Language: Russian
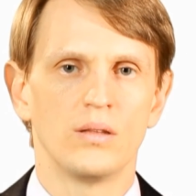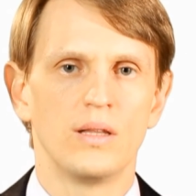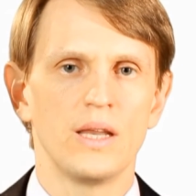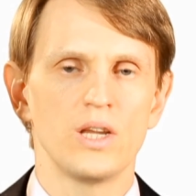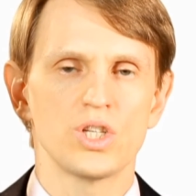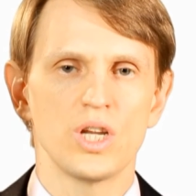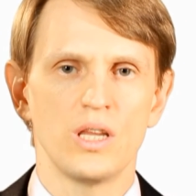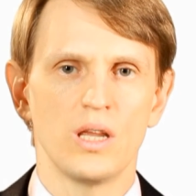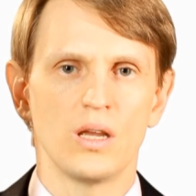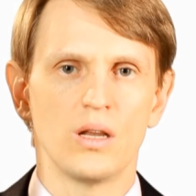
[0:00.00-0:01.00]
Для
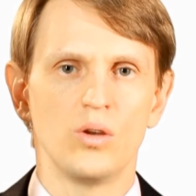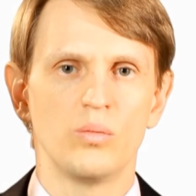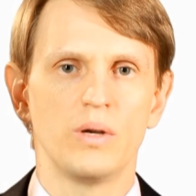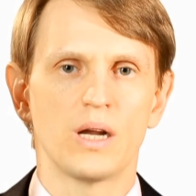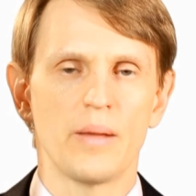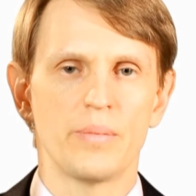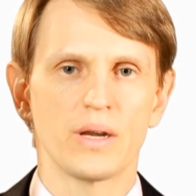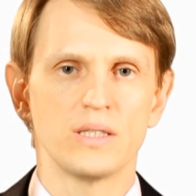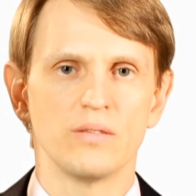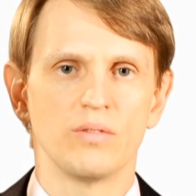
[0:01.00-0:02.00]
решения любых
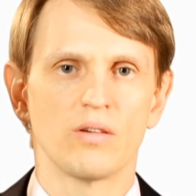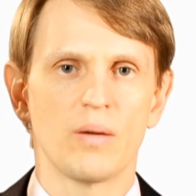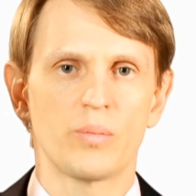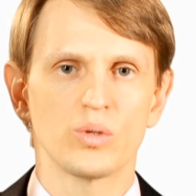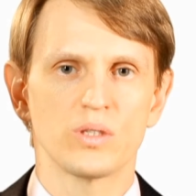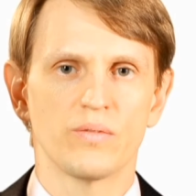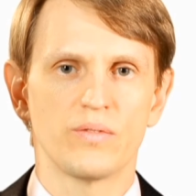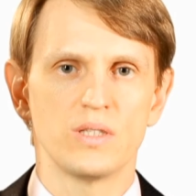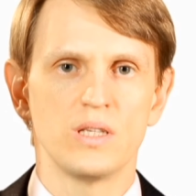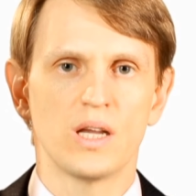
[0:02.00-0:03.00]
оперативных вопросов,
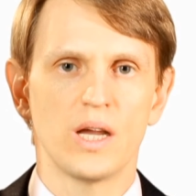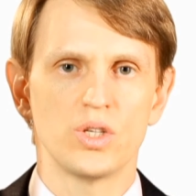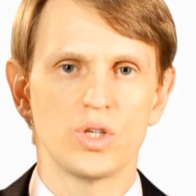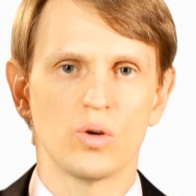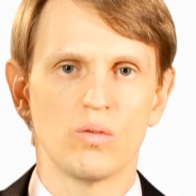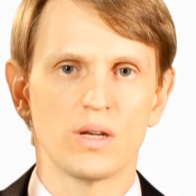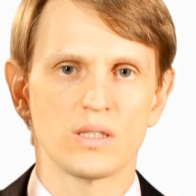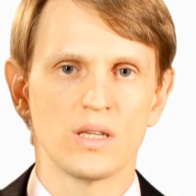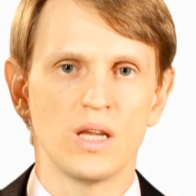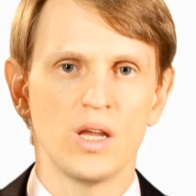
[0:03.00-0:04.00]
возникающих у
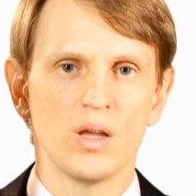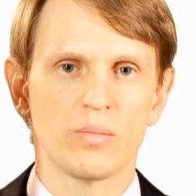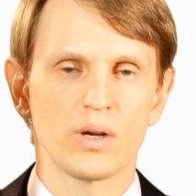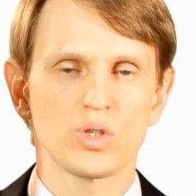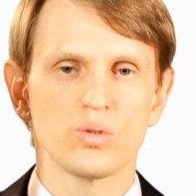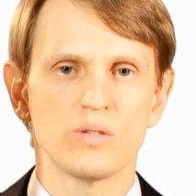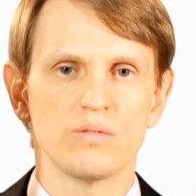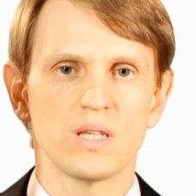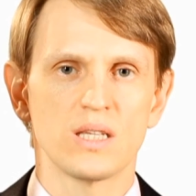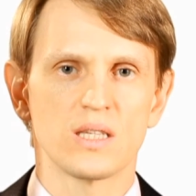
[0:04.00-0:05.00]
вас, прошу
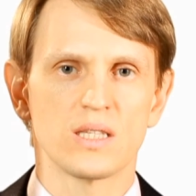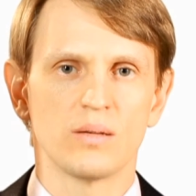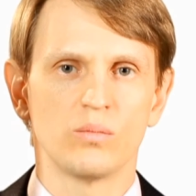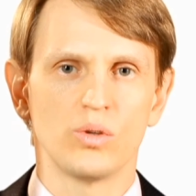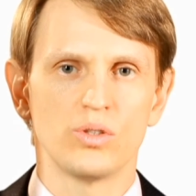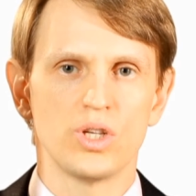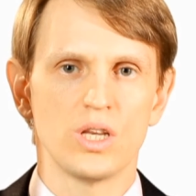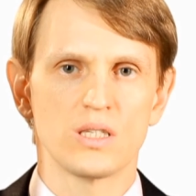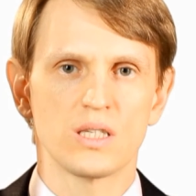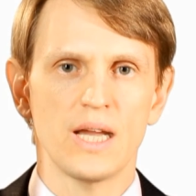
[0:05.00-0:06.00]
связаться со мной
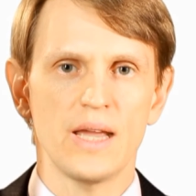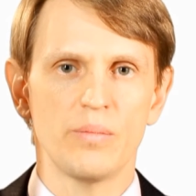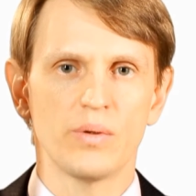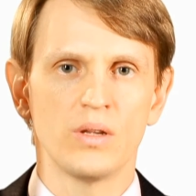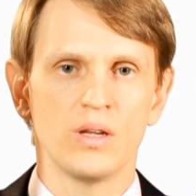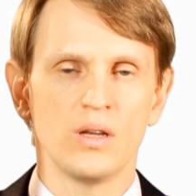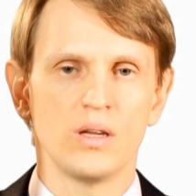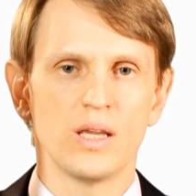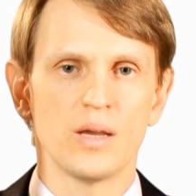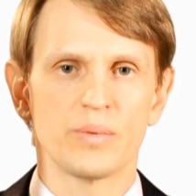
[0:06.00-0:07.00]
через Skype.
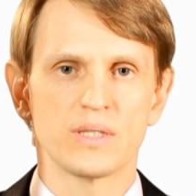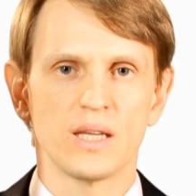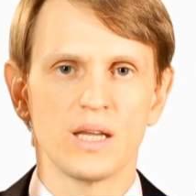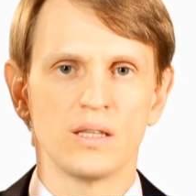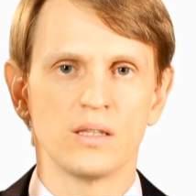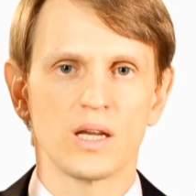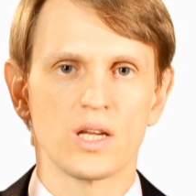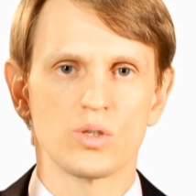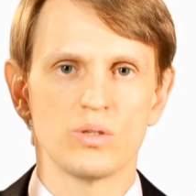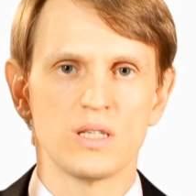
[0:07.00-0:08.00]
Я постоянно
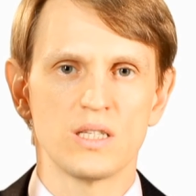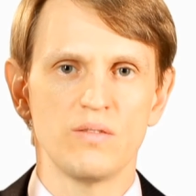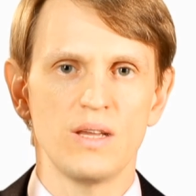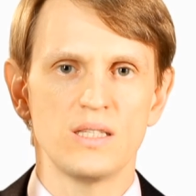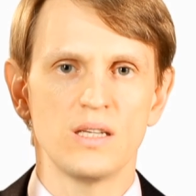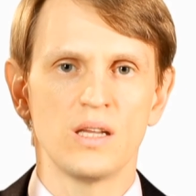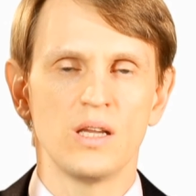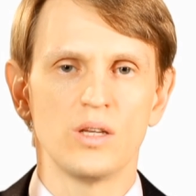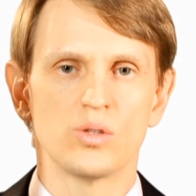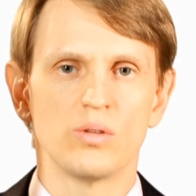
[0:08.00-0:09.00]
нахожусь на связи
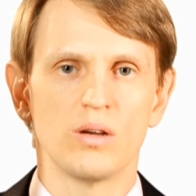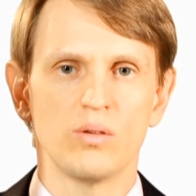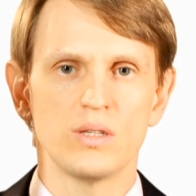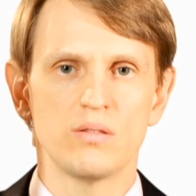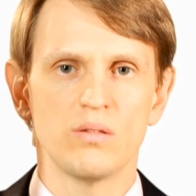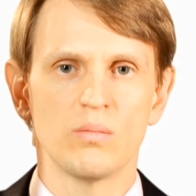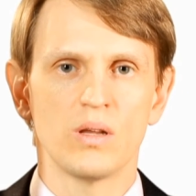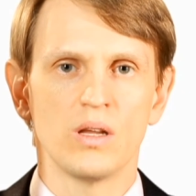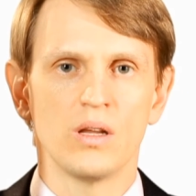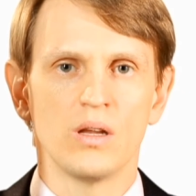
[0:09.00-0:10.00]
и с удовольствием
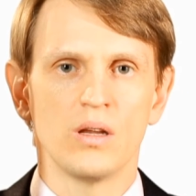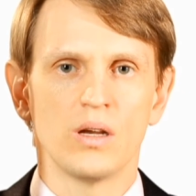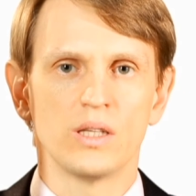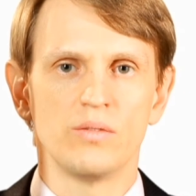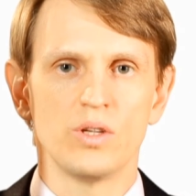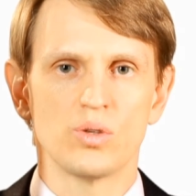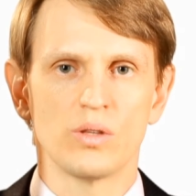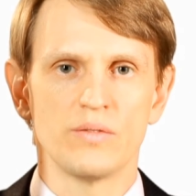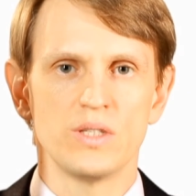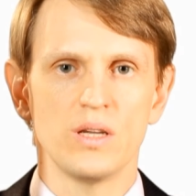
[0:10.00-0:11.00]
отвечу
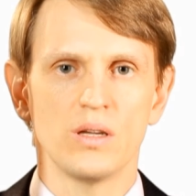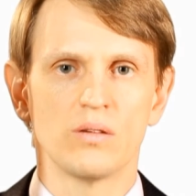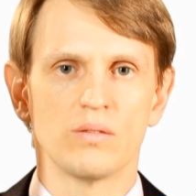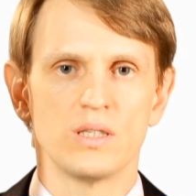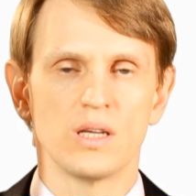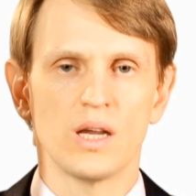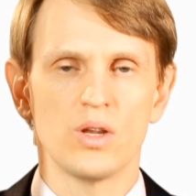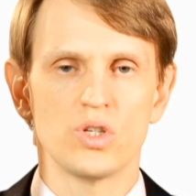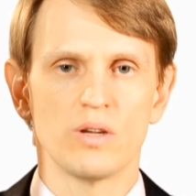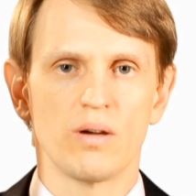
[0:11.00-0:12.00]
на все
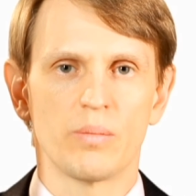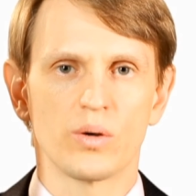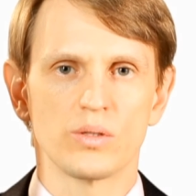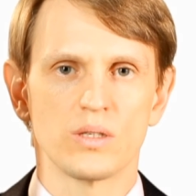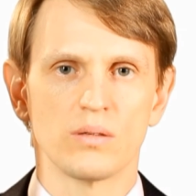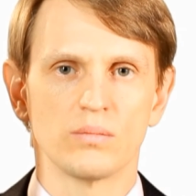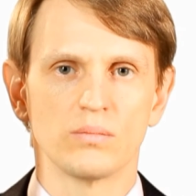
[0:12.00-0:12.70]
возникающие вопросы.